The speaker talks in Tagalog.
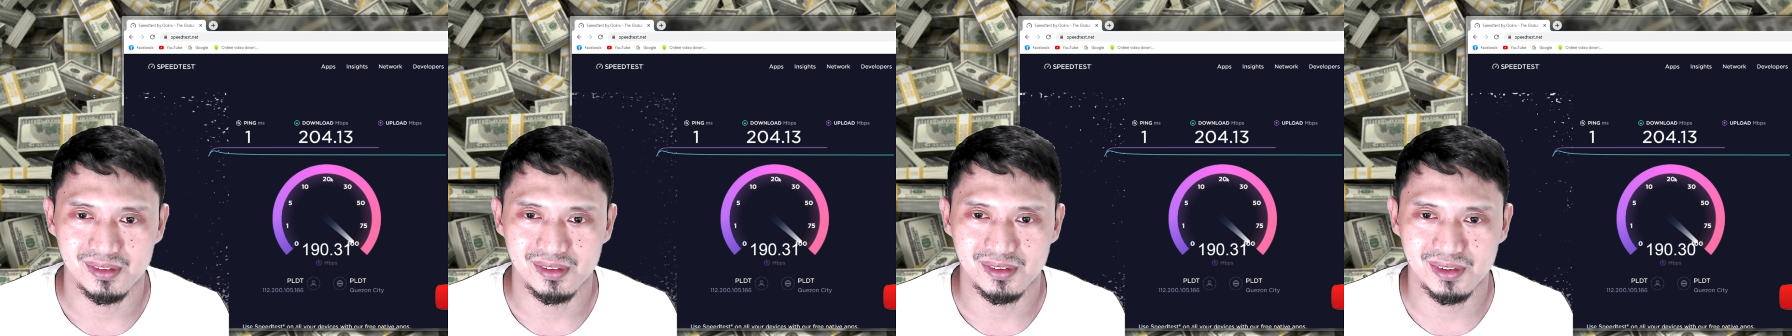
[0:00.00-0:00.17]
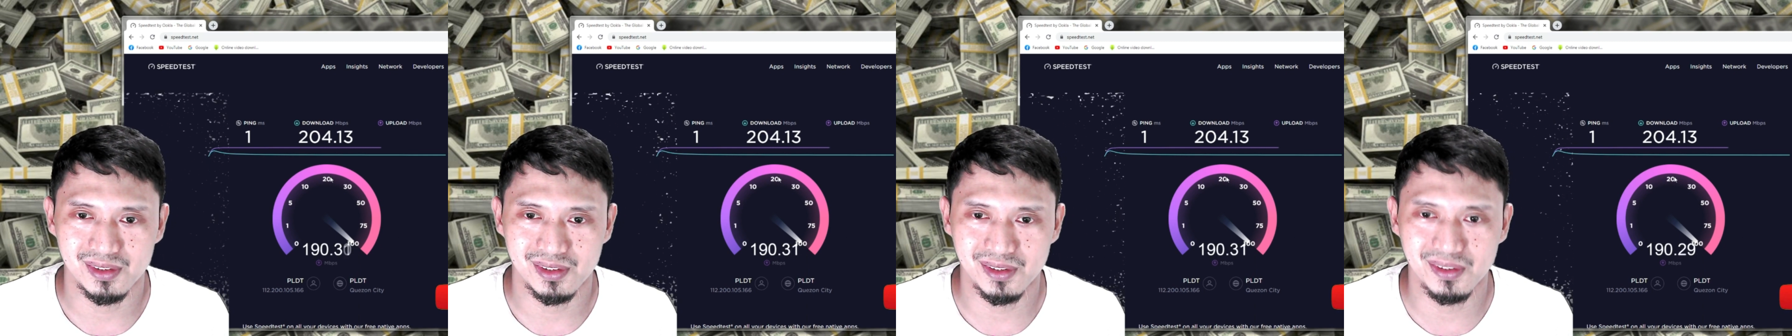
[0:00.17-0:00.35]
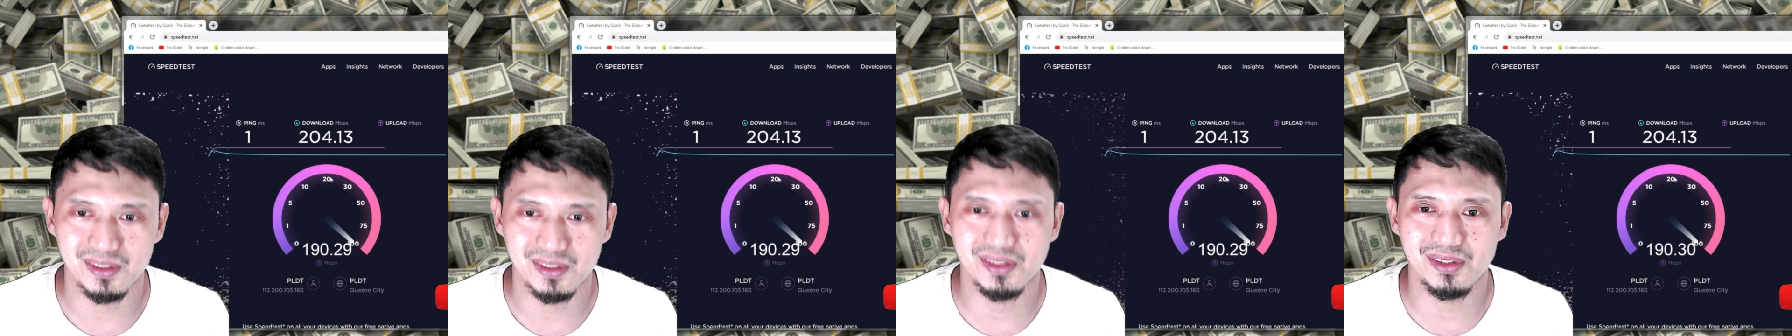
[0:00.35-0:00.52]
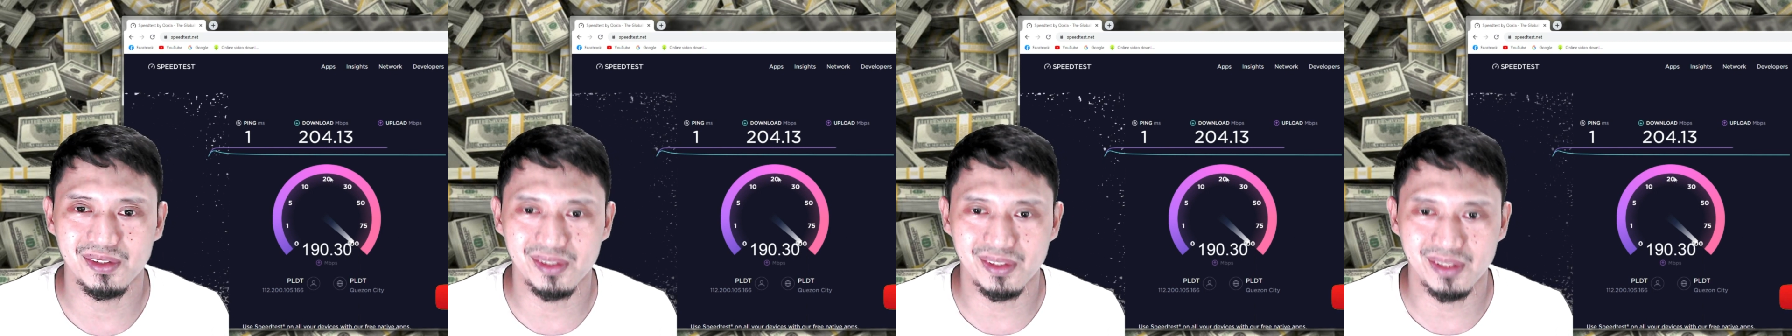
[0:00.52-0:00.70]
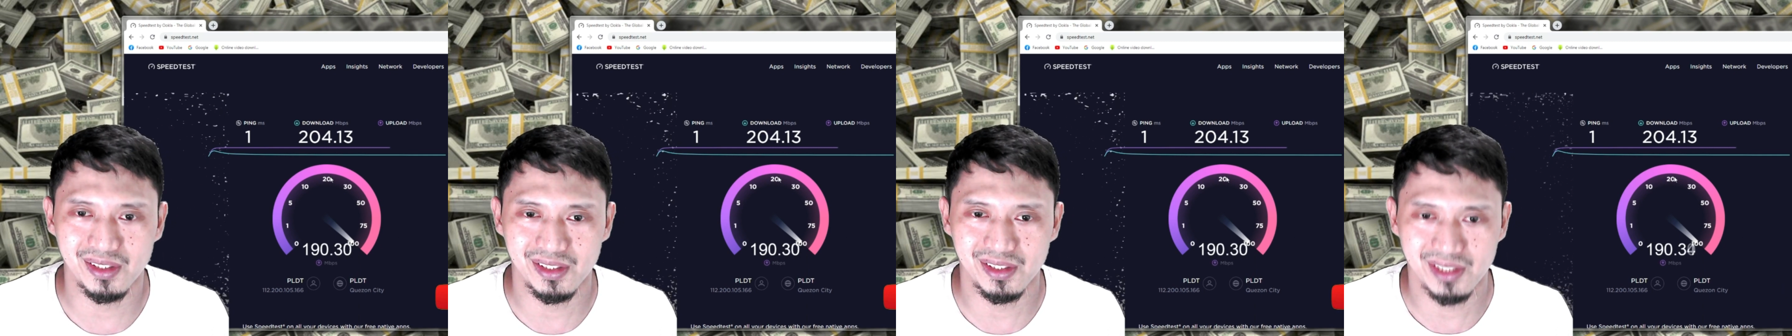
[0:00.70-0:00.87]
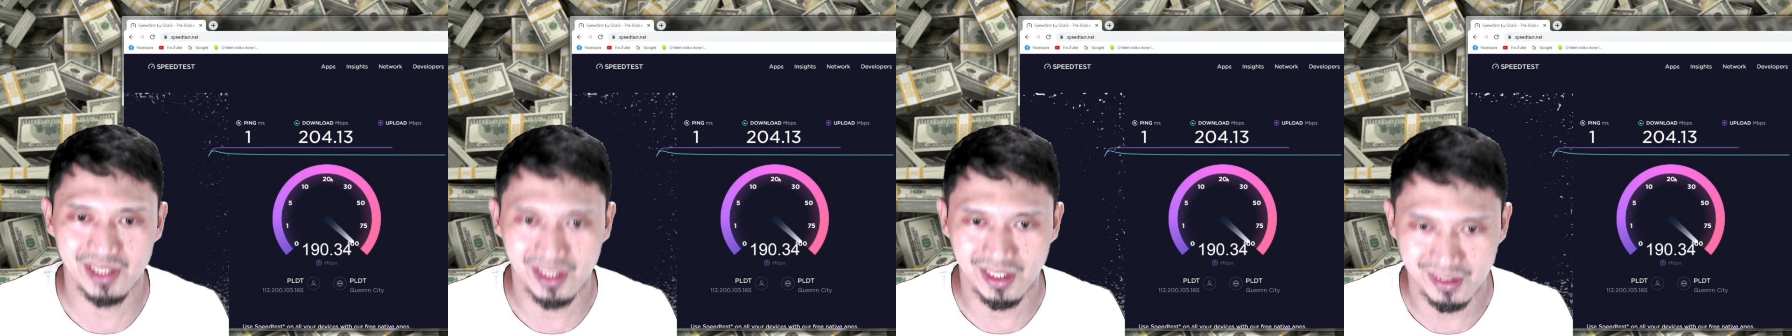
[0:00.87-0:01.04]
So
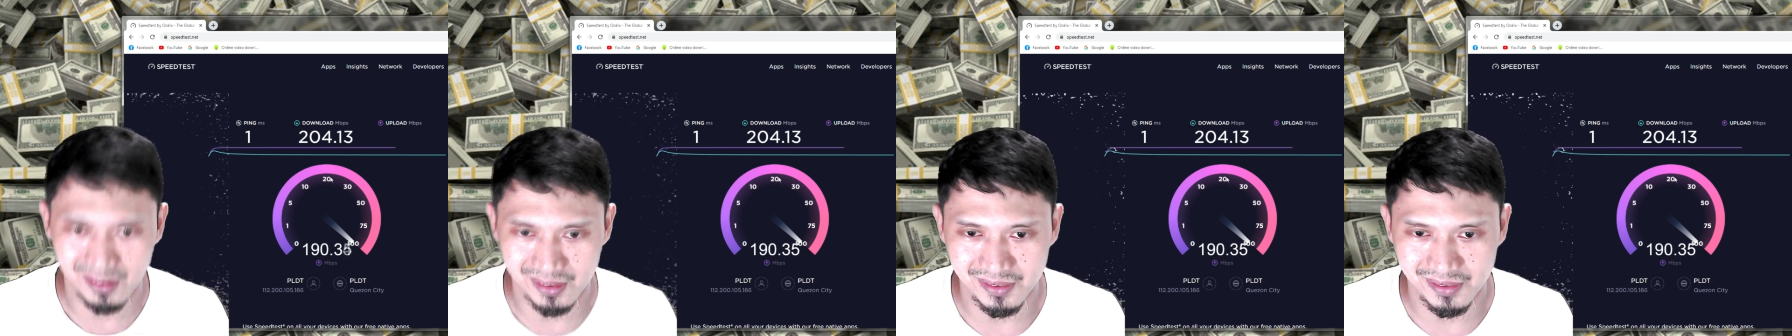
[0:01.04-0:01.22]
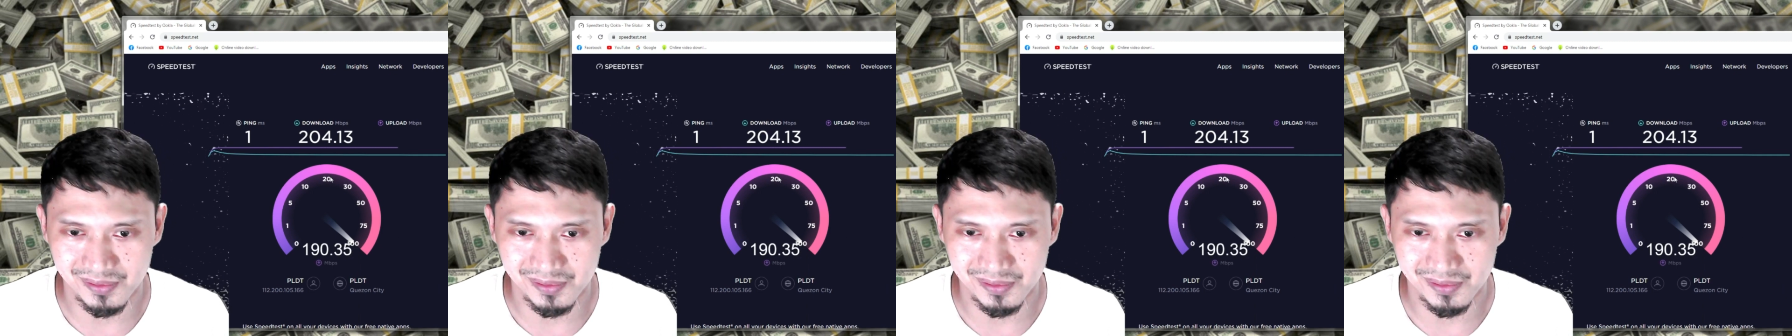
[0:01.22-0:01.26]
okay siya,